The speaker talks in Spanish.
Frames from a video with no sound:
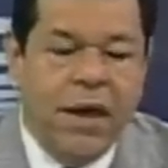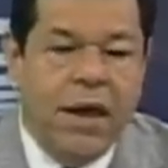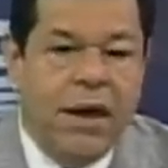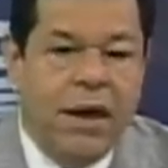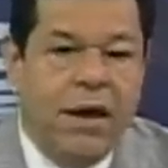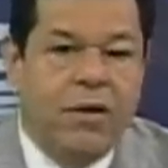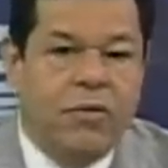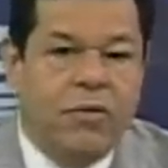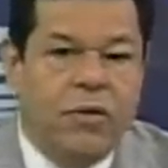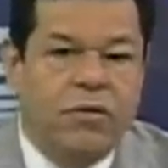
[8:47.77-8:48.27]

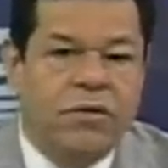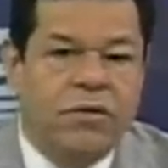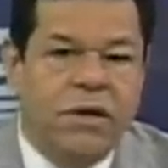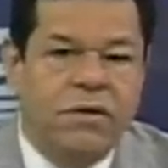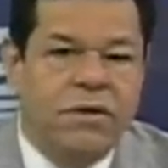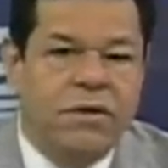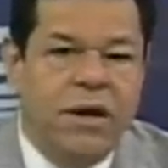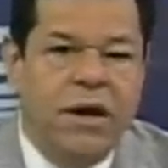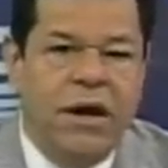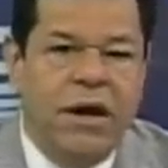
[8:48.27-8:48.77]

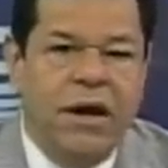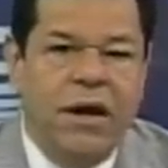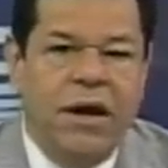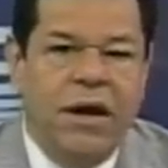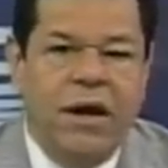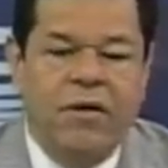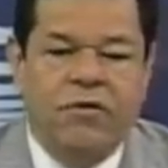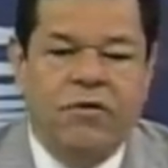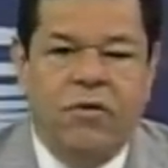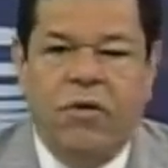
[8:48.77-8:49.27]
Entonces,
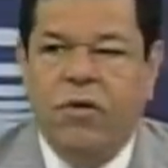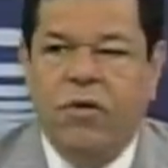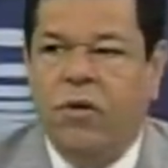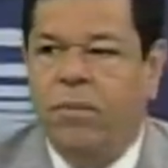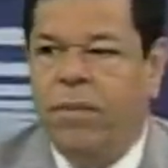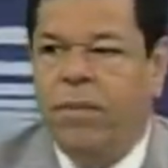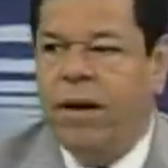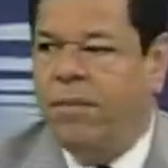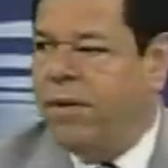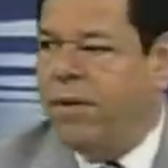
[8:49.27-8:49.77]
eh, esto
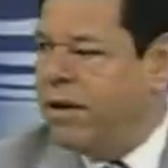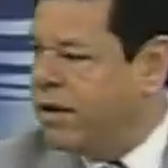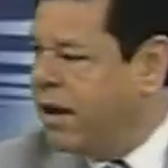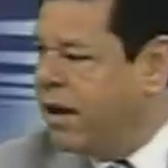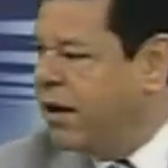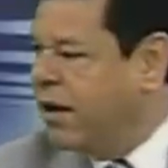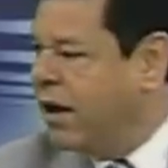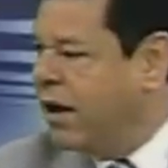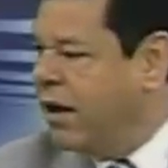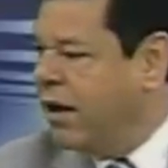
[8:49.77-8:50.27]
no
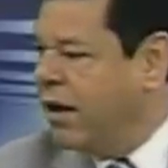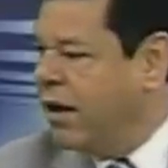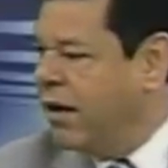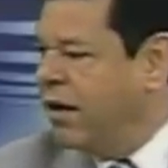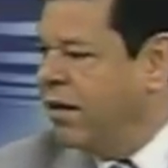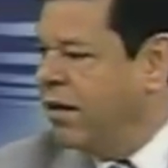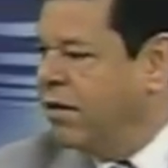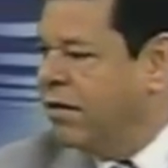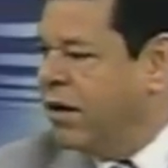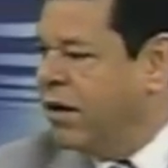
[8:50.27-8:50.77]
permite
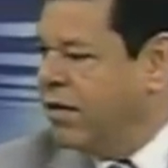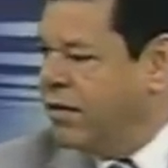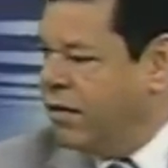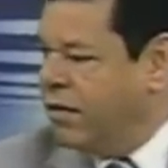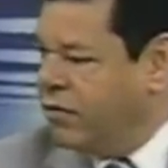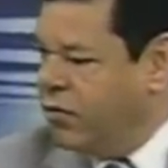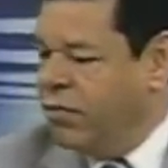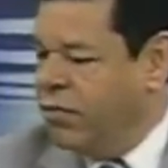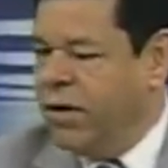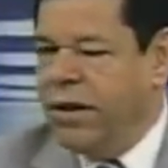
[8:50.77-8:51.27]
que,
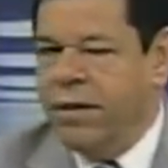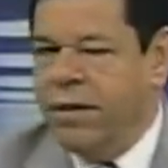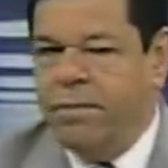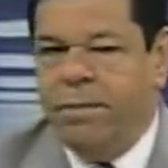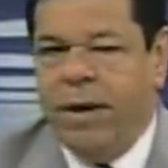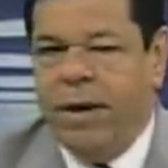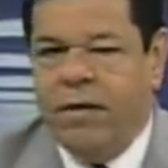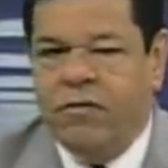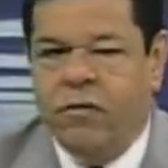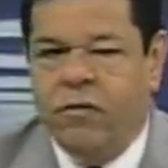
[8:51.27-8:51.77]
se suba de
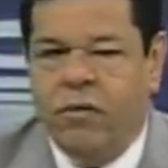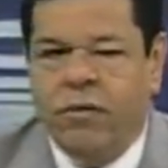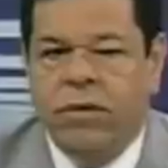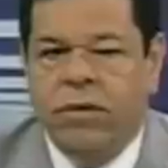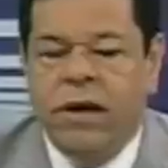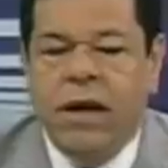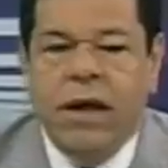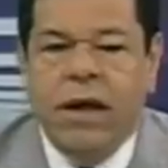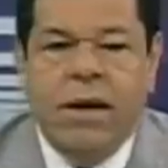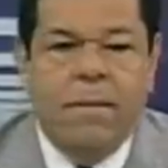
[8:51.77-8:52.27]
peso.
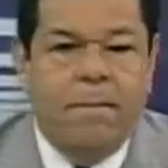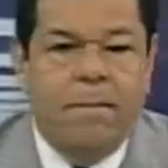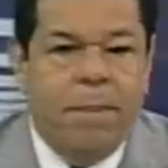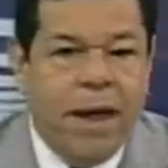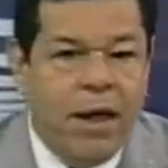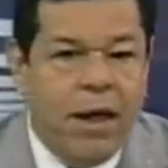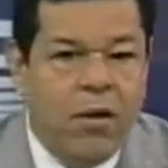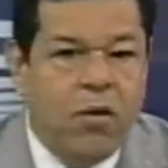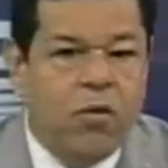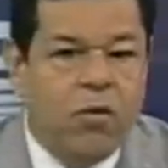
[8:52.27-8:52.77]

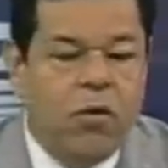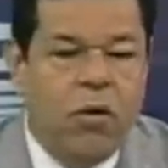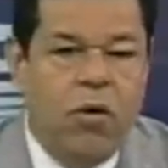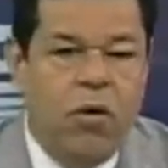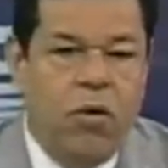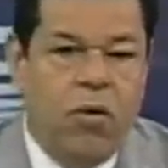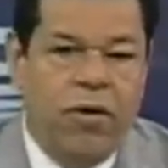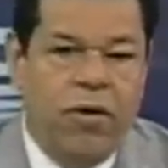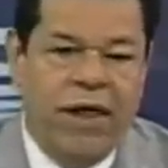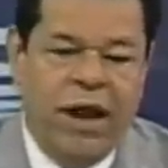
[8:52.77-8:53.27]
Pero
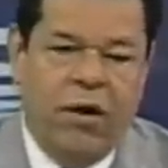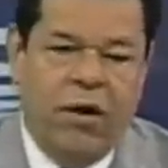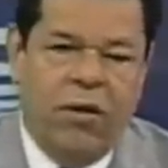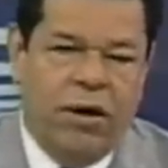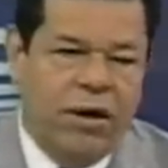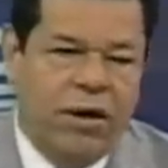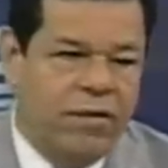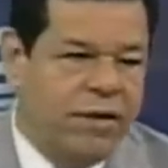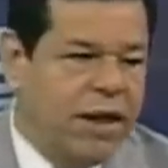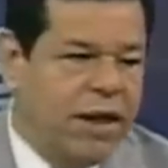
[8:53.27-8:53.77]
lo de
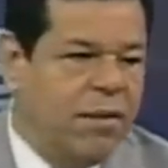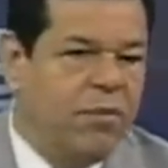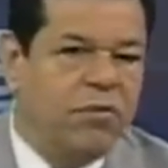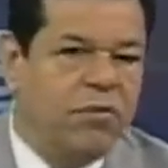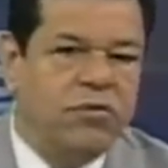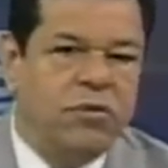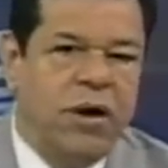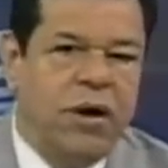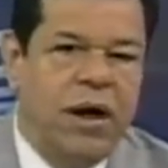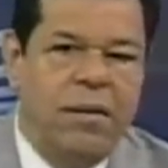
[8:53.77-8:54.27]
lo que
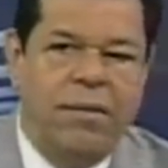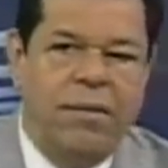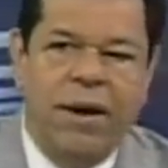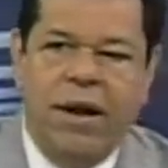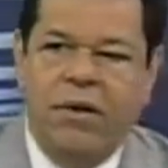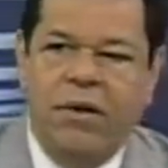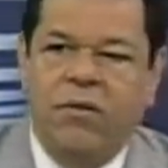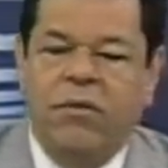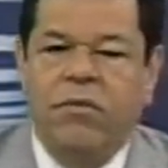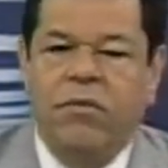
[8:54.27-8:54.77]
estamos
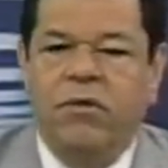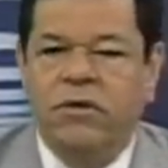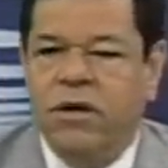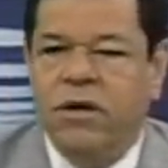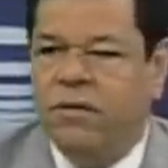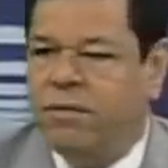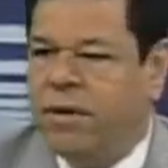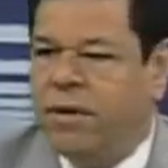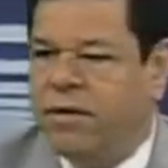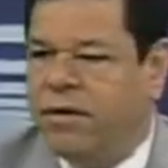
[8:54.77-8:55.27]
hablando,
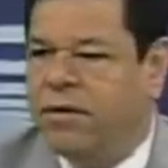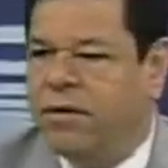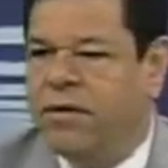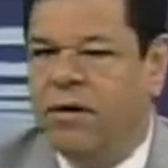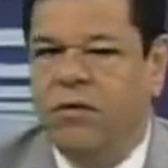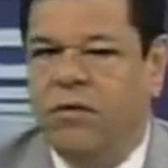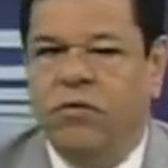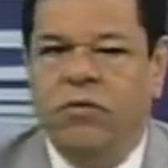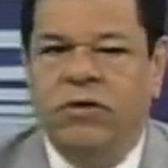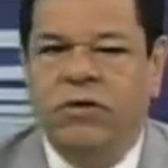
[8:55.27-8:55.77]
muchas
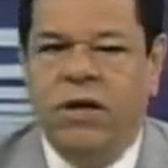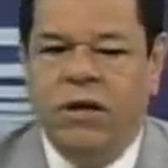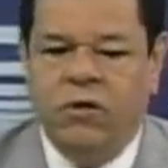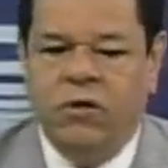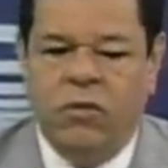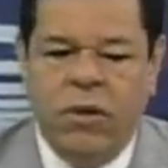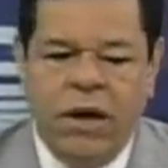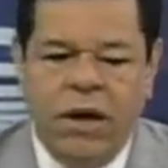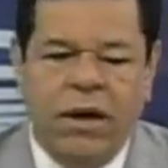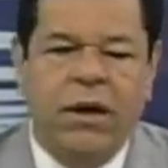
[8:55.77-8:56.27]
veces
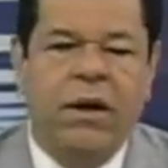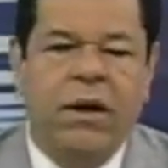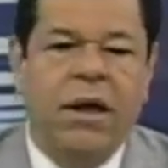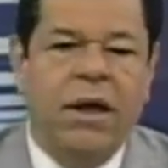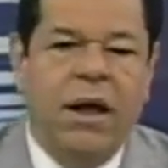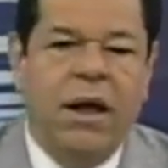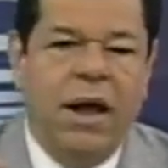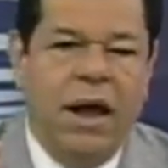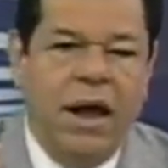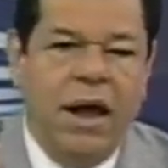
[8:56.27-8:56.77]
sustituir
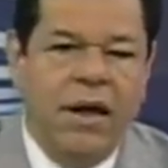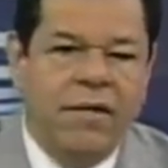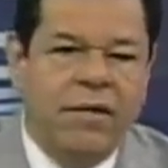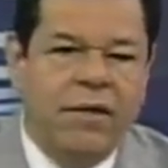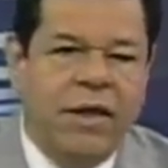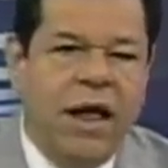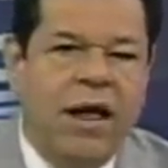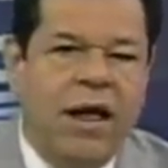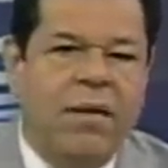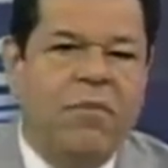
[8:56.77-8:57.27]

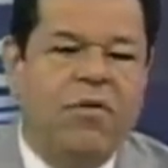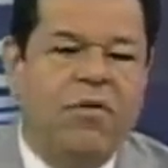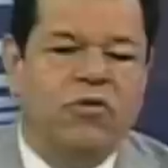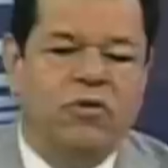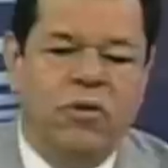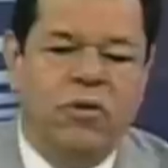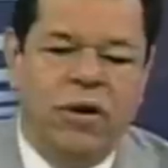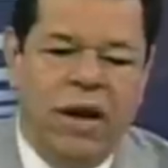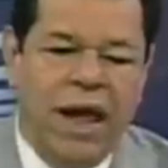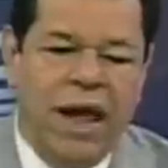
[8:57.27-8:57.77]
esta
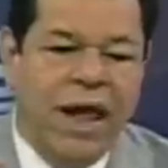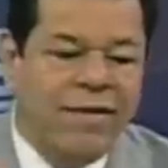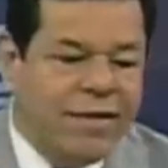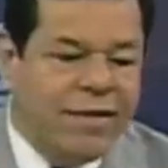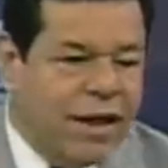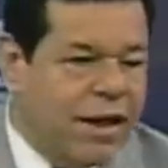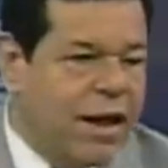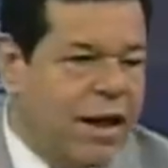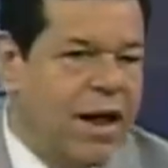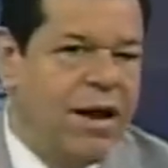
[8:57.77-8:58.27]
emoción,
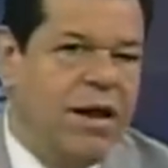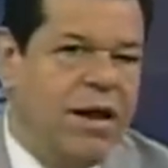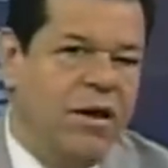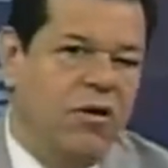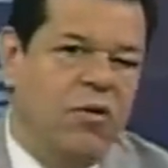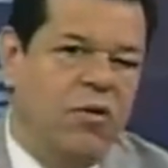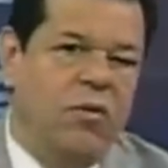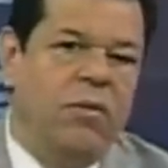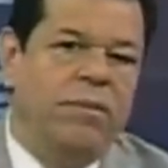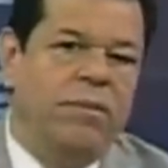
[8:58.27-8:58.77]
este
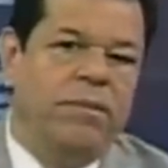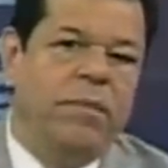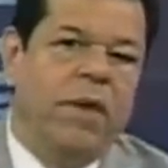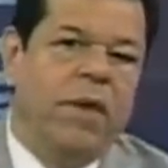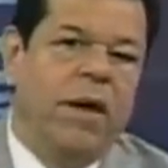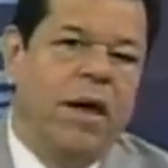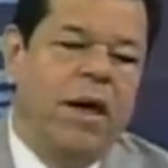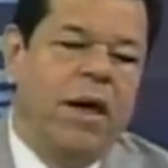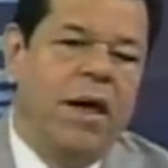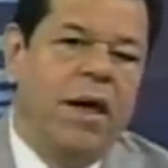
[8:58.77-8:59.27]
cariño
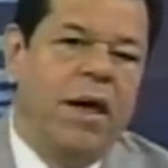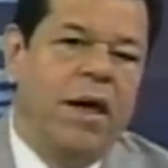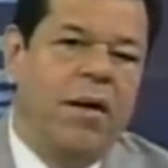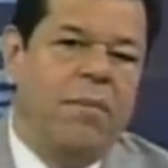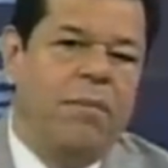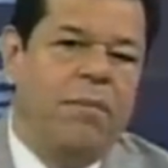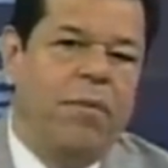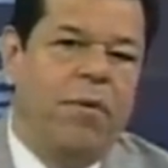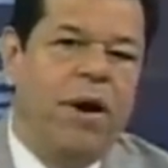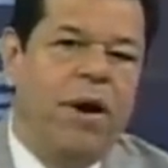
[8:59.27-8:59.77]

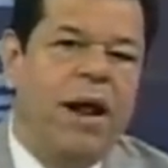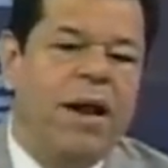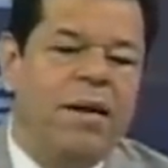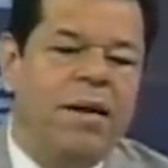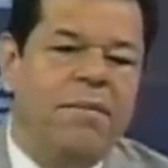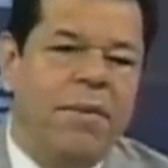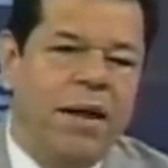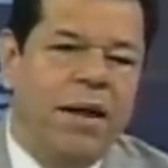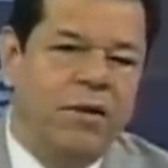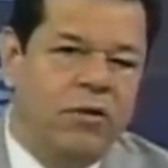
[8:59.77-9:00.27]
eh, por
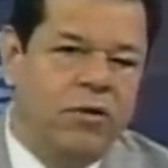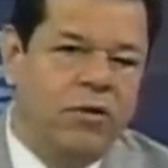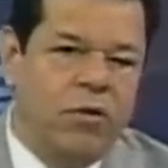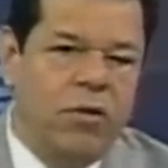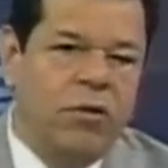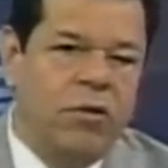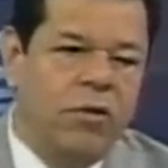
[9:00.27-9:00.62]
alimento,